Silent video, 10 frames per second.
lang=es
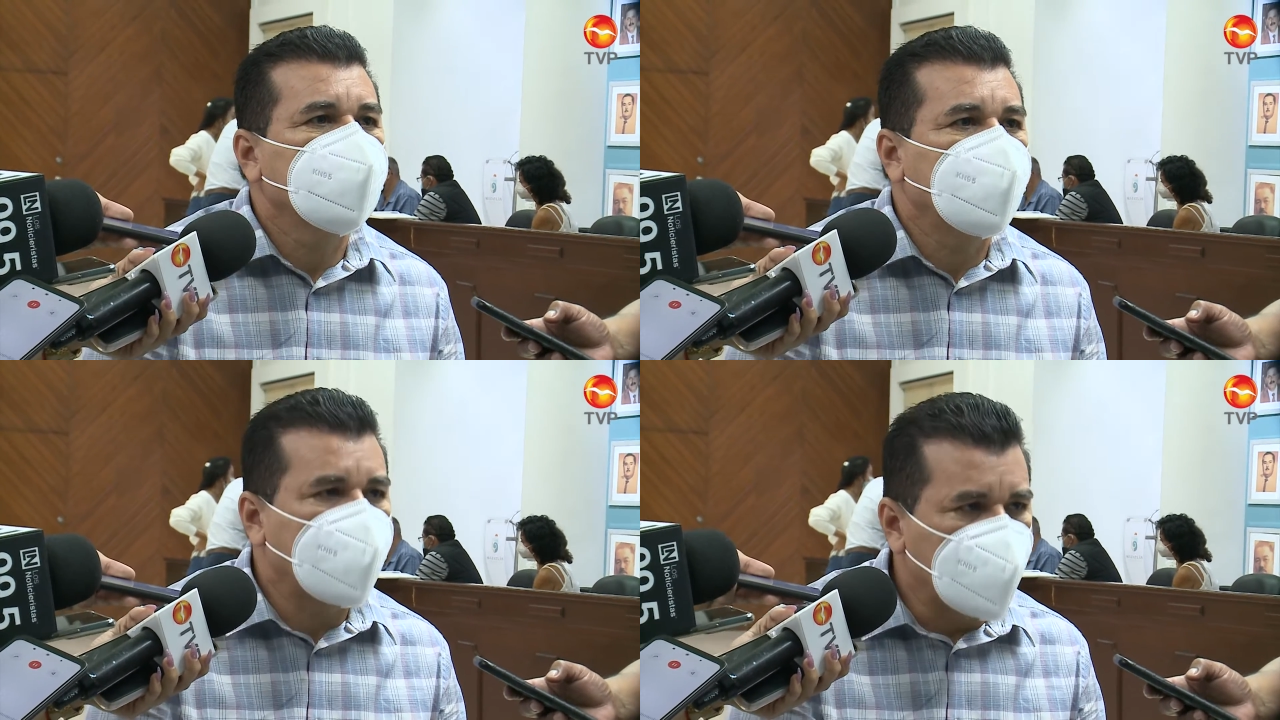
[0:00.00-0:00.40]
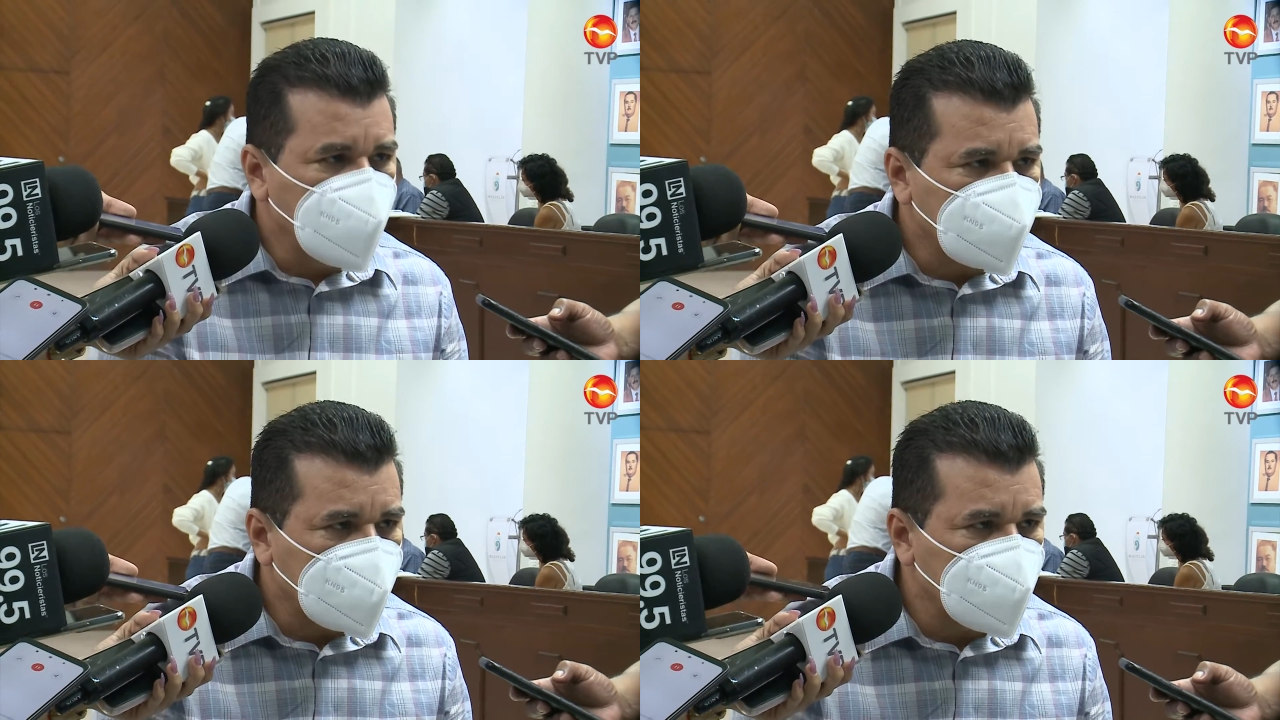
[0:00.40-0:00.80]
que
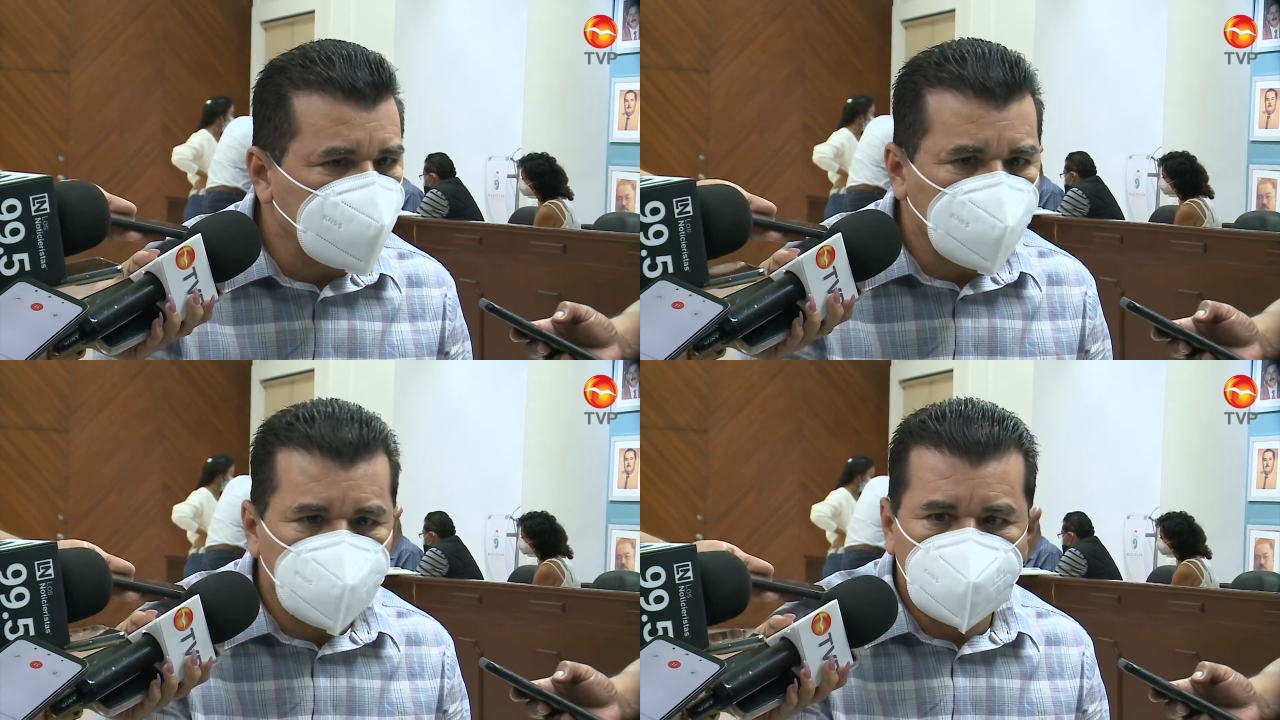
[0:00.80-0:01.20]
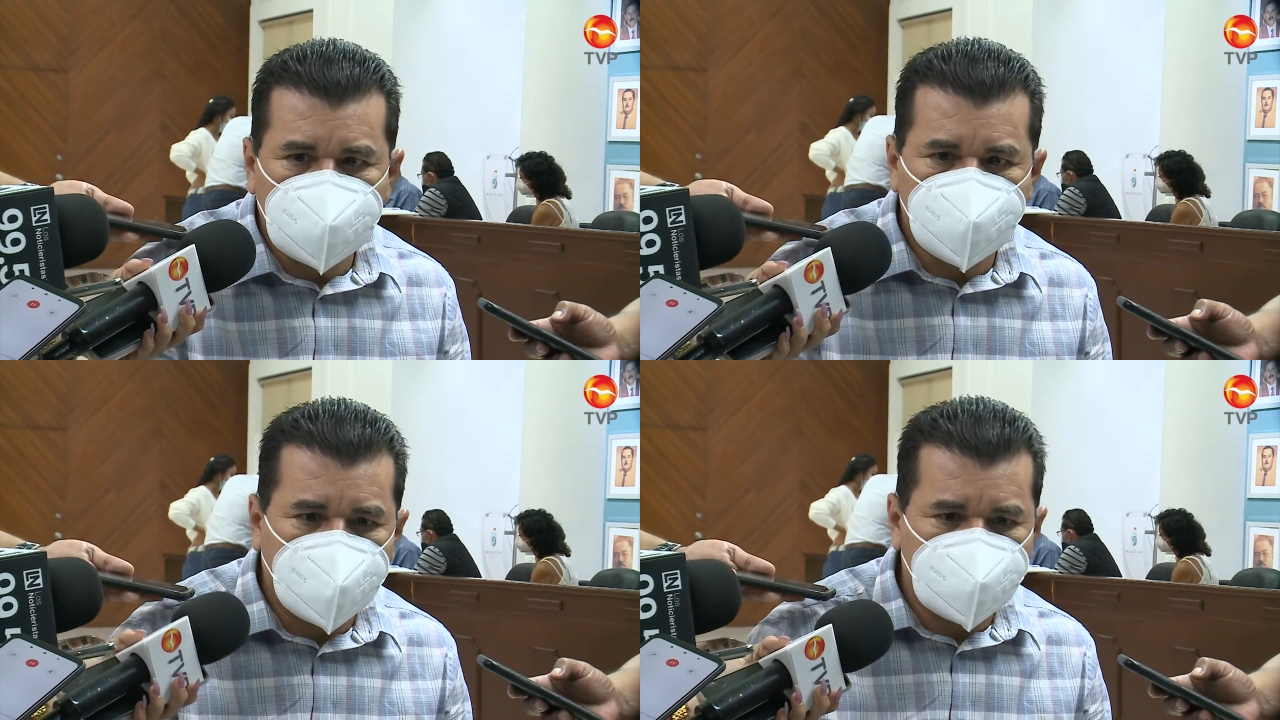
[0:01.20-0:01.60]
busquemos
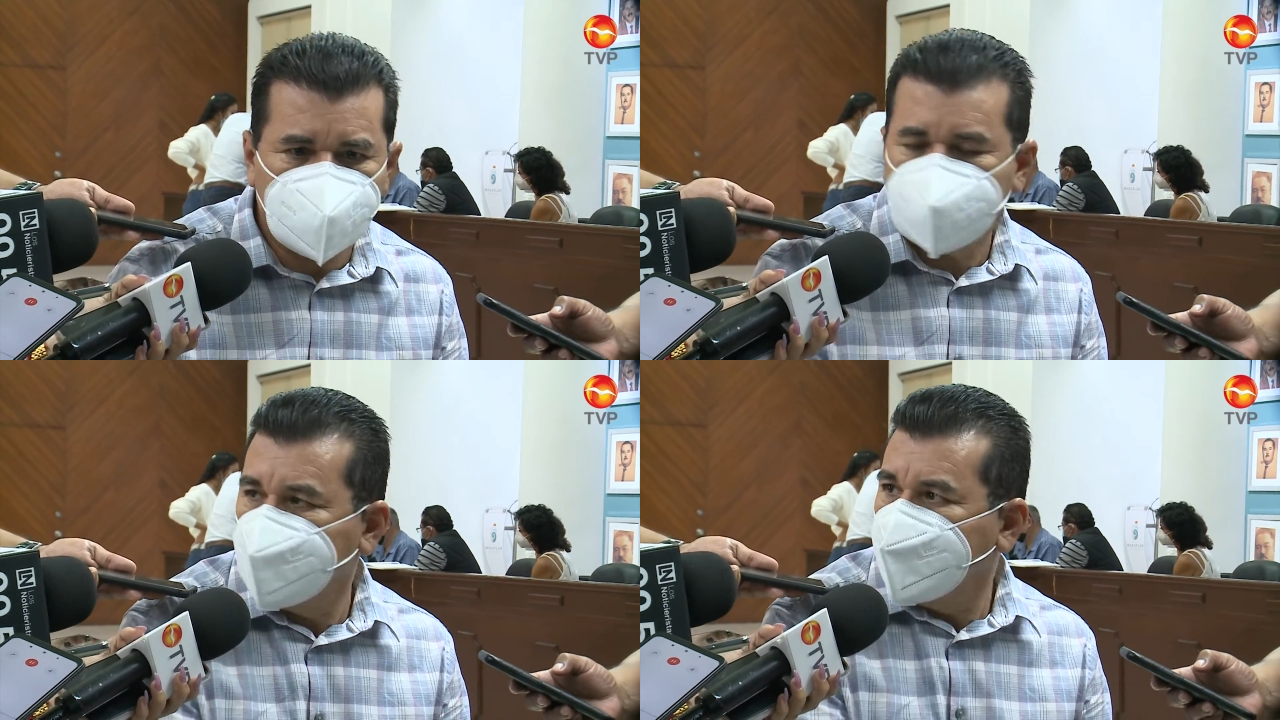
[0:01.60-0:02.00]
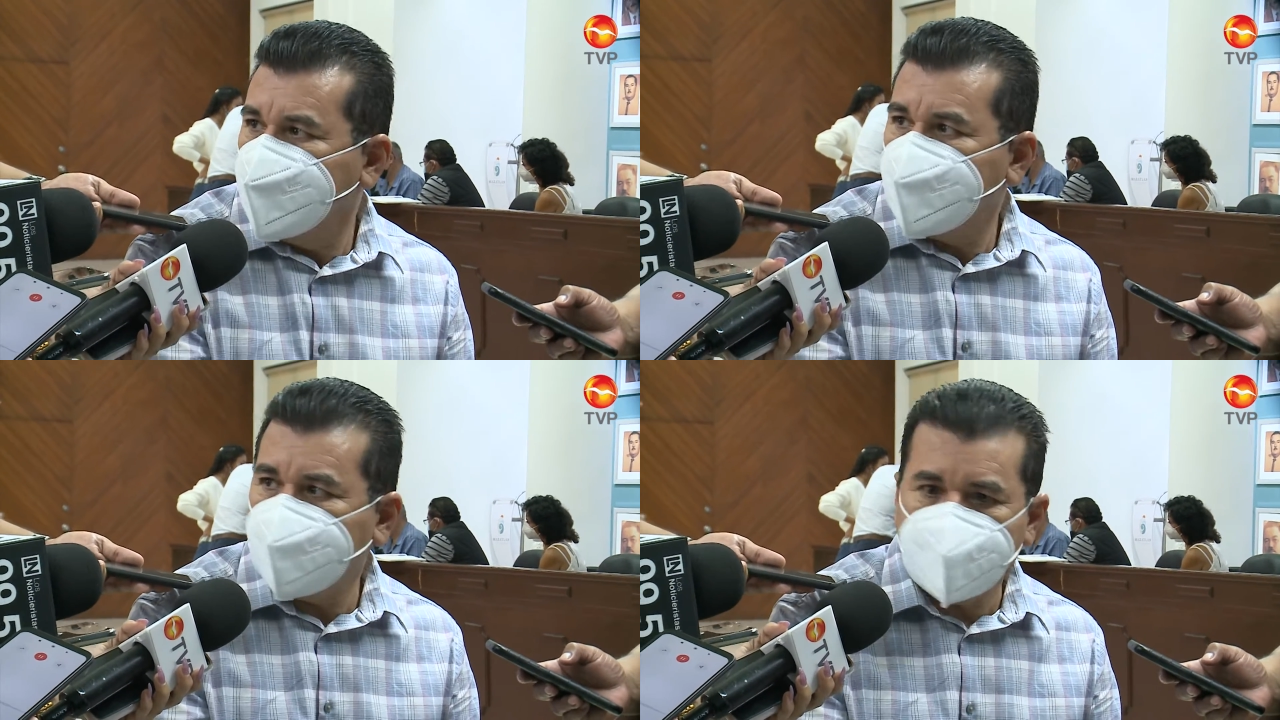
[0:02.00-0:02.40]
algunos espacios
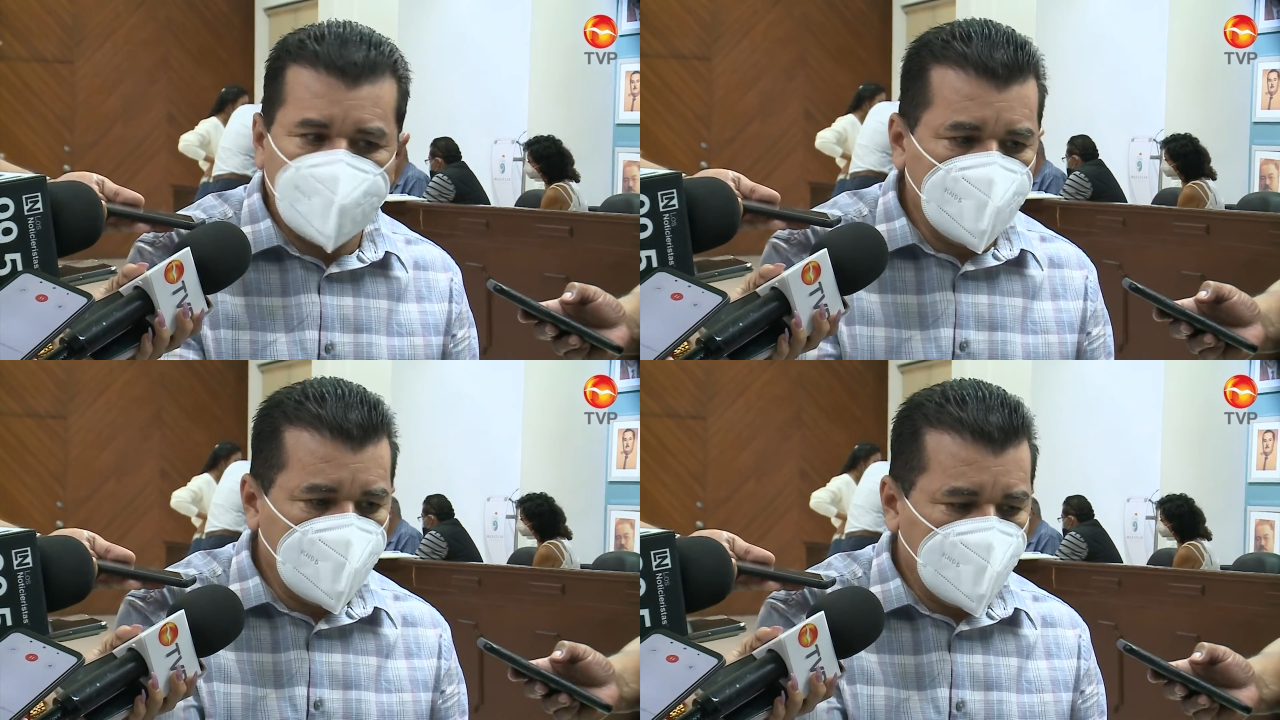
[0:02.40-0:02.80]
eh,